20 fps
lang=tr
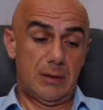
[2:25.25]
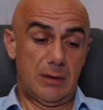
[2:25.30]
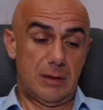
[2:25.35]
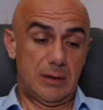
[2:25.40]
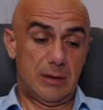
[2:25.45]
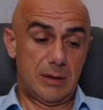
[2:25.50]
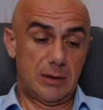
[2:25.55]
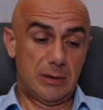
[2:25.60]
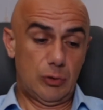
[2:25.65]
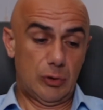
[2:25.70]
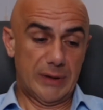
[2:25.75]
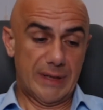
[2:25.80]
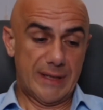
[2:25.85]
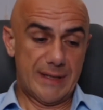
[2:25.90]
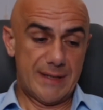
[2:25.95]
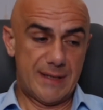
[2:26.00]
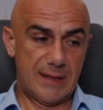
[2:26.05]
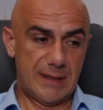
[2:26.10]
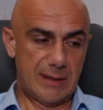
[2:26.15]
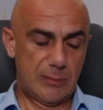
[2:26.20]
Ee,
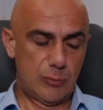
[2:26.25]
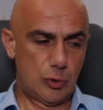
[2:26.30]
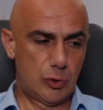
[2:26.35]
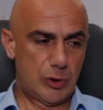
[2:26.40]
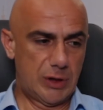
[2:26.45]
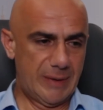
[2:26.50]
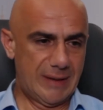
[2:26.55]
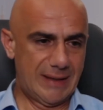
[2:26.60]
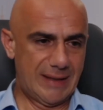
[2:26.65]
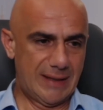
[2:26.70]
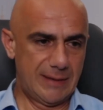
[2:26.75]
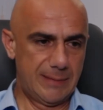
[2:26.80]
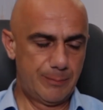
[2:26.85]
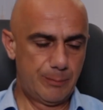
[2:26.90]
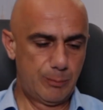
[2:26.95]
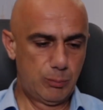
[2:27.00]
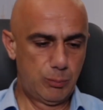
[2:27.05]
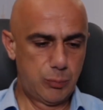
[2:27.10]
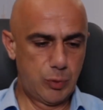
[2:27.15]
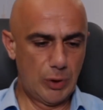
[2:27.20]
dolayısıyla muhtemelen
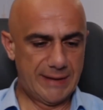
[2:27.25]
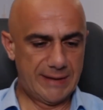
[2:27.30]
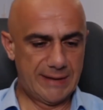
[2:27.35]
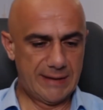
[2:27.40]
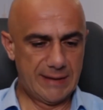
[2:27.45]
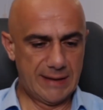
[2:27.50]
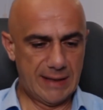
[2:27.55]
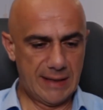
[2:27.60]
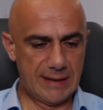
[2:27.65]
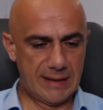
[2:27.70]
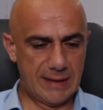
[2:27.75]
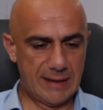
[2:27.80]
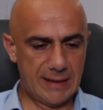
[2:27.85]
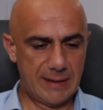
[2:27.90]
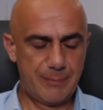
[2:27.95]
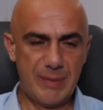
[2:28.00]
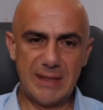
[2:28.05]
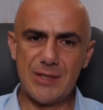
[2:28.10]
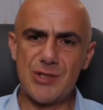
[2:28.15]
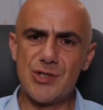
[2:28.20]
bu
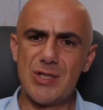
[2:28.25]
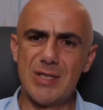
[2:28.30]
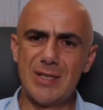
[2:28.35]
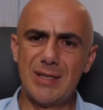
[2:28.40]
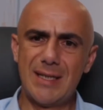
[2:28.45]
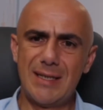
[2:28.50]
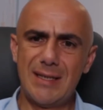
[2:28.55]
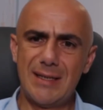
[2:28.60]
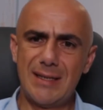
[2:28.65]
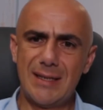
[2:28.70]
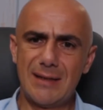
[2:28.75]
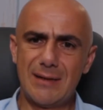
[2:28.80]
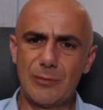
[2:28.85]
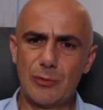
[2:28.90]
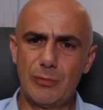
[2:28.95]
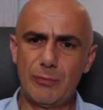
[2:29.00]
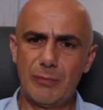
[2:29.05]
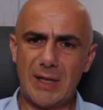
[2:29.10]
etkilerle bir de Çin'de yine